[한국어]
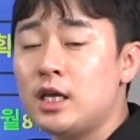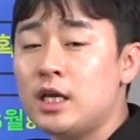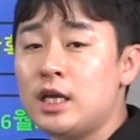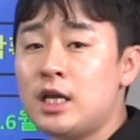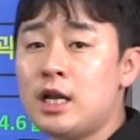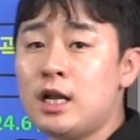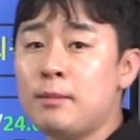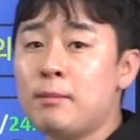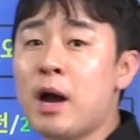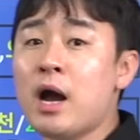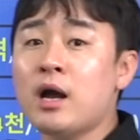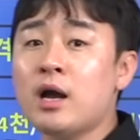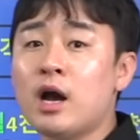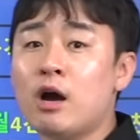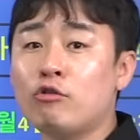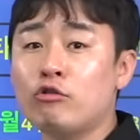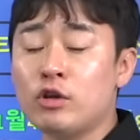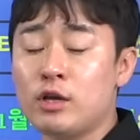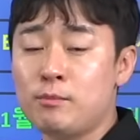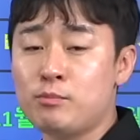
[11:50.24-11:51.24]
일만
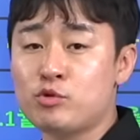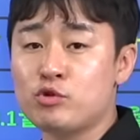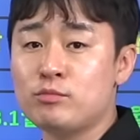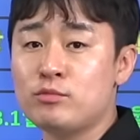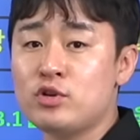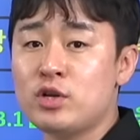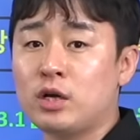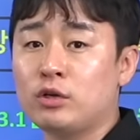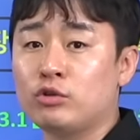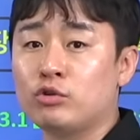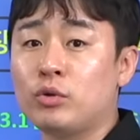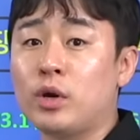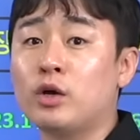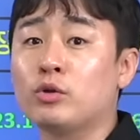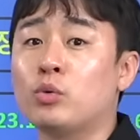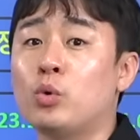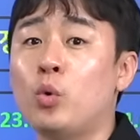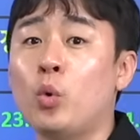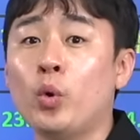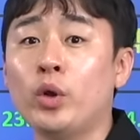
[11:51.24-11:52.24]
가구 입주 물량
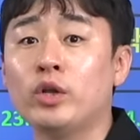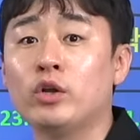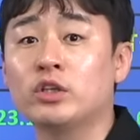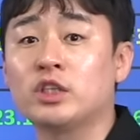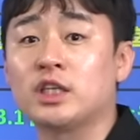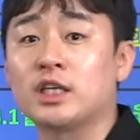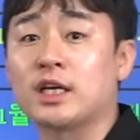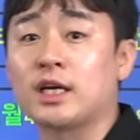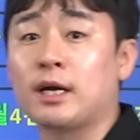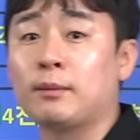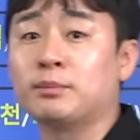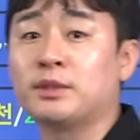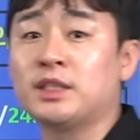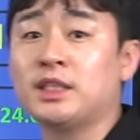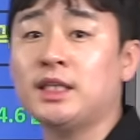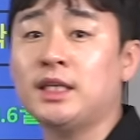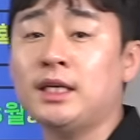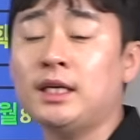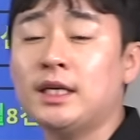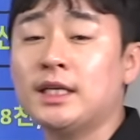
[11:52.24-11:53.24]
들어와도 오히려
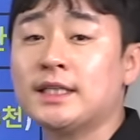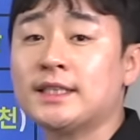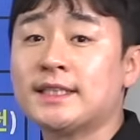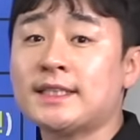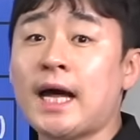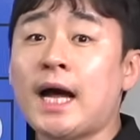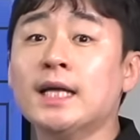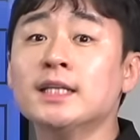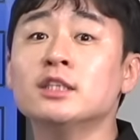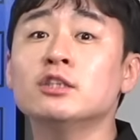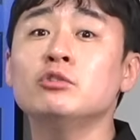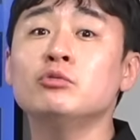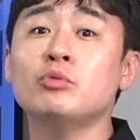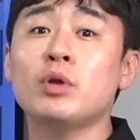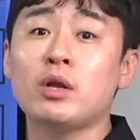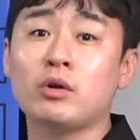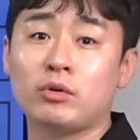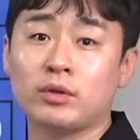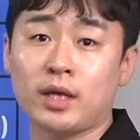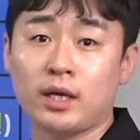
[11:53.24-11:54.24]
집값이
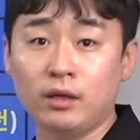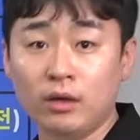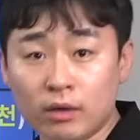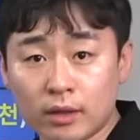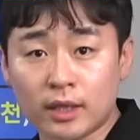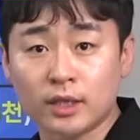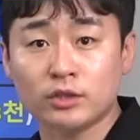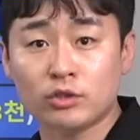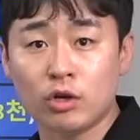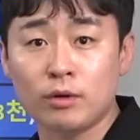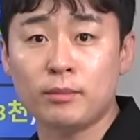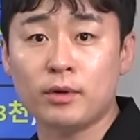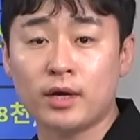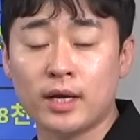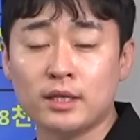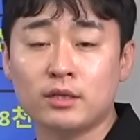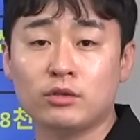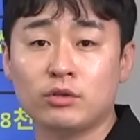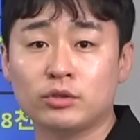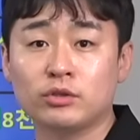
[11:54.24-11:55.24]
상승될 거다, 이렇게
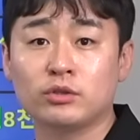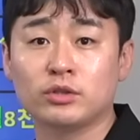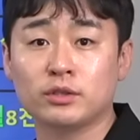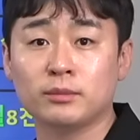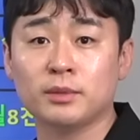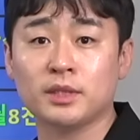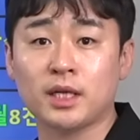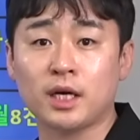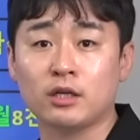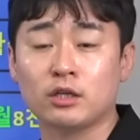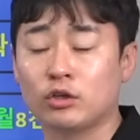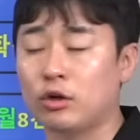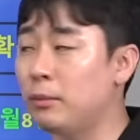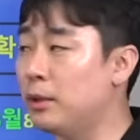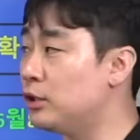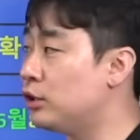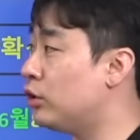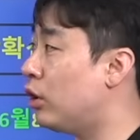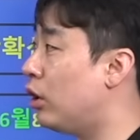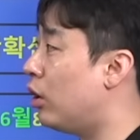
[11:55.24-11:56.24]
설명해드렸었습니다.
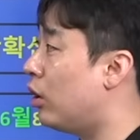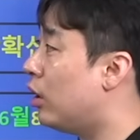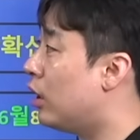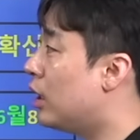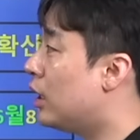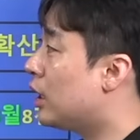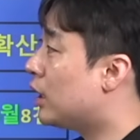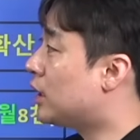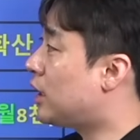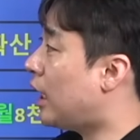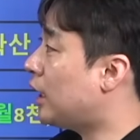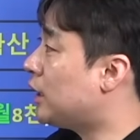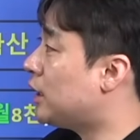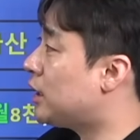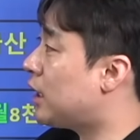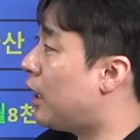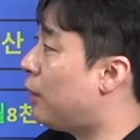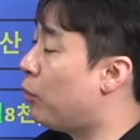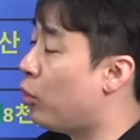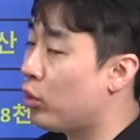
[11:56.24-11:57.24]
그러면서 그 당시
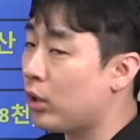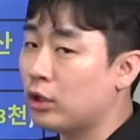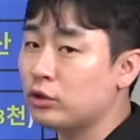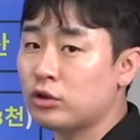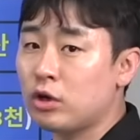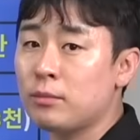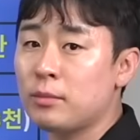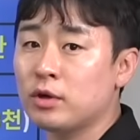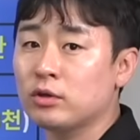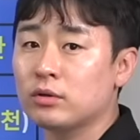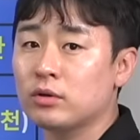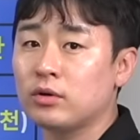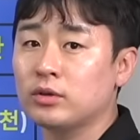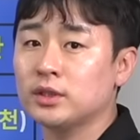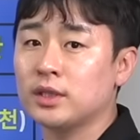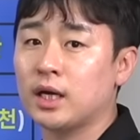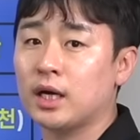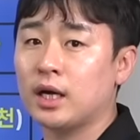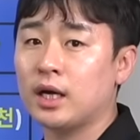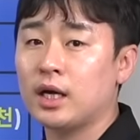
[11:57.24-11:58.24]
제가 뭐라고
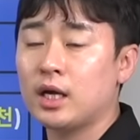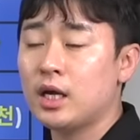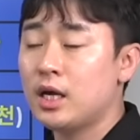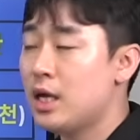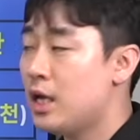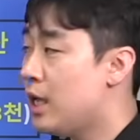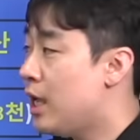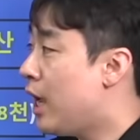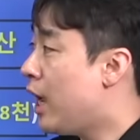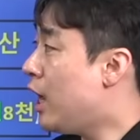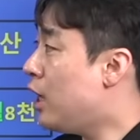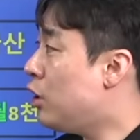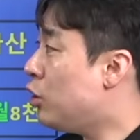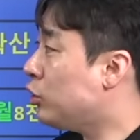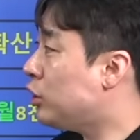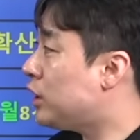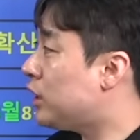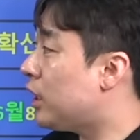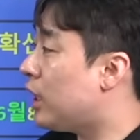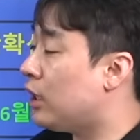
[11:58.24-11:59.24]
설명드렸냐.
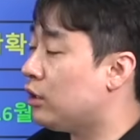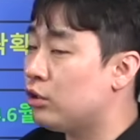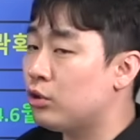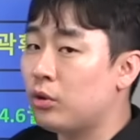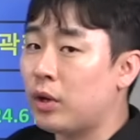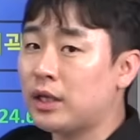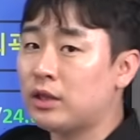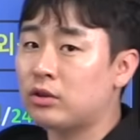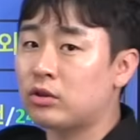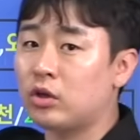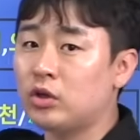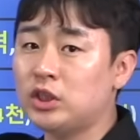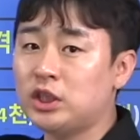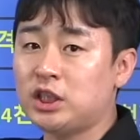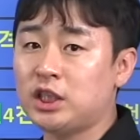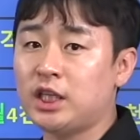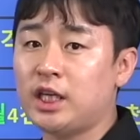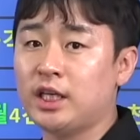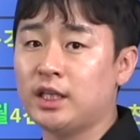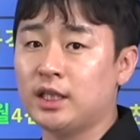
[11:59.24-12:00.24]
헬리오시티가 들어왔던
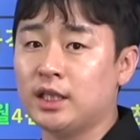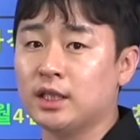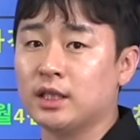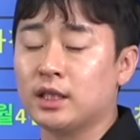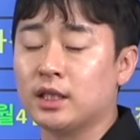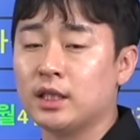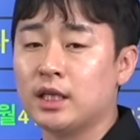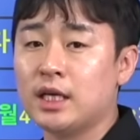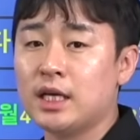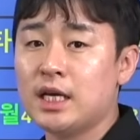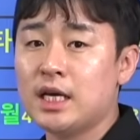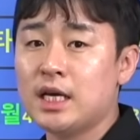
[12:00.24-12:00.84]
시기는